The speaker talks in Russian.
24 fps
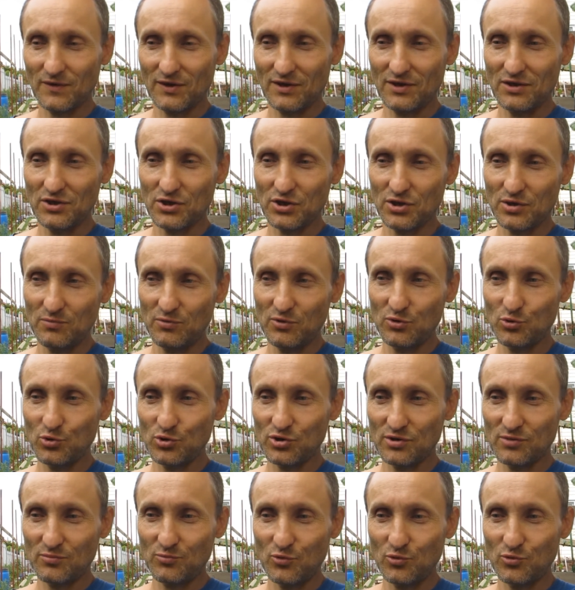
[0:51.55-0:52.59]
Конечно,
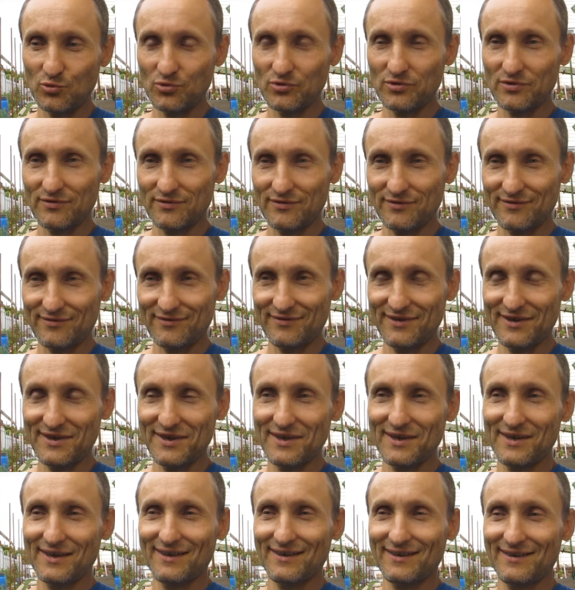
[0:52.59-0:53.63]
минусы могут э,
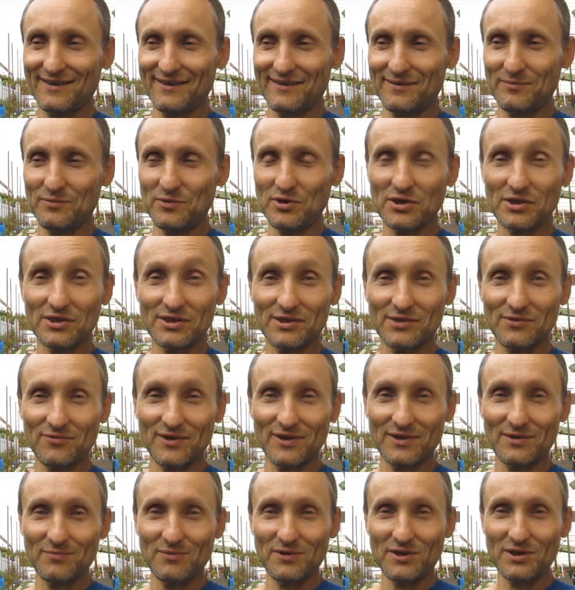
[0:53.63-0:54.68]
э, мне
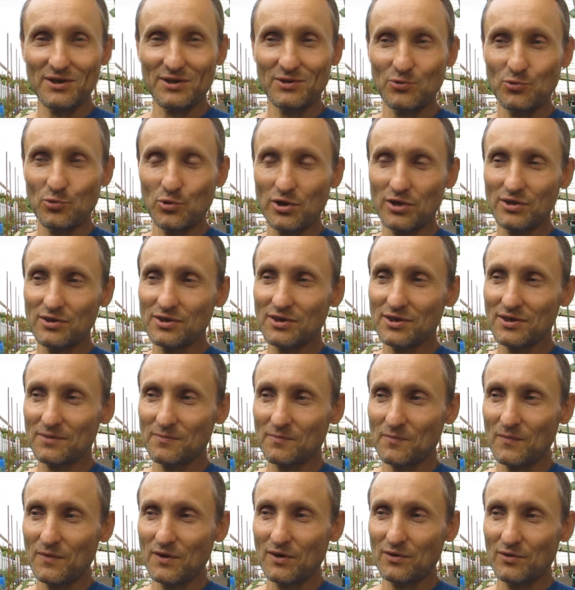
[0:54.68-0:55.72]
раздавать мои конкуренты,
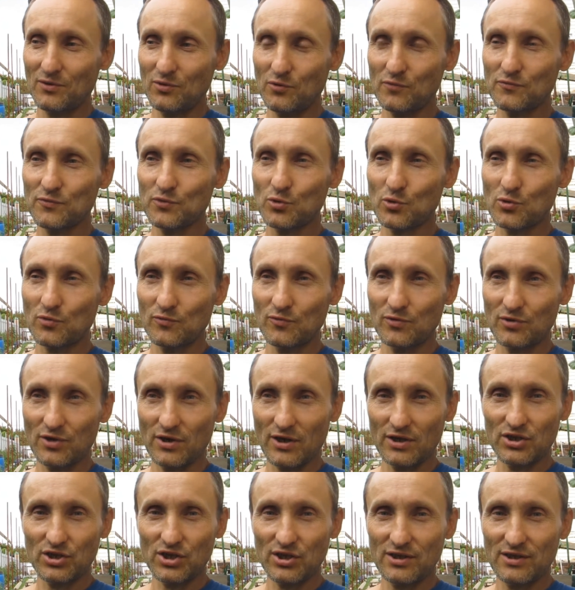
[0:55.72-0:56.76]
но все равно
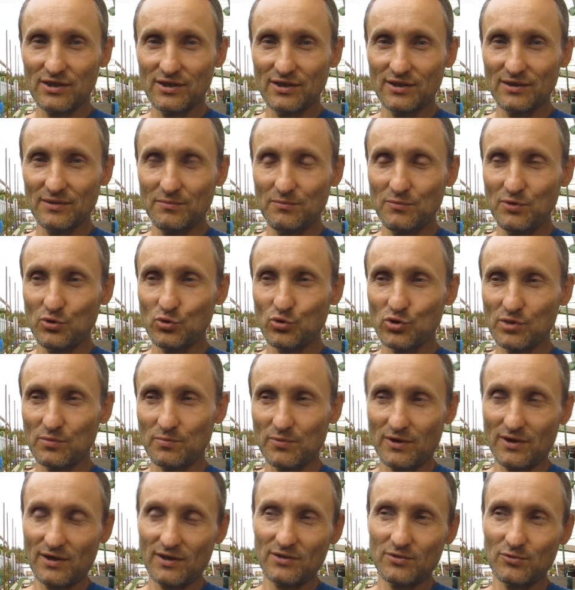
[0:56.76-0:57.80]
отчасти минусы
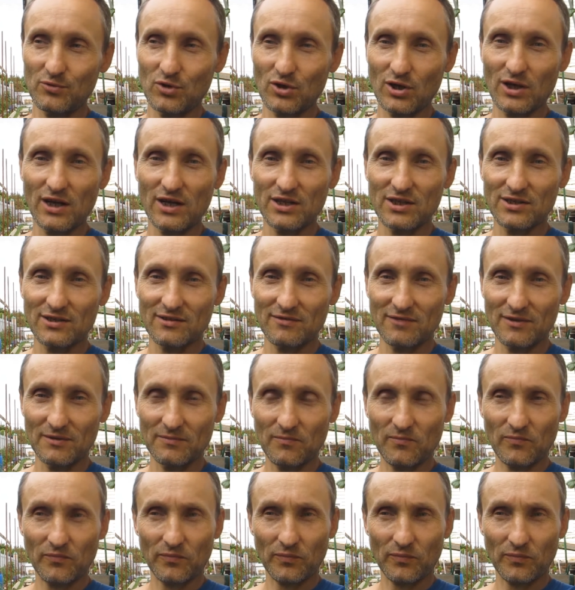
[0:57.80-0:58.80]
показывают о качестве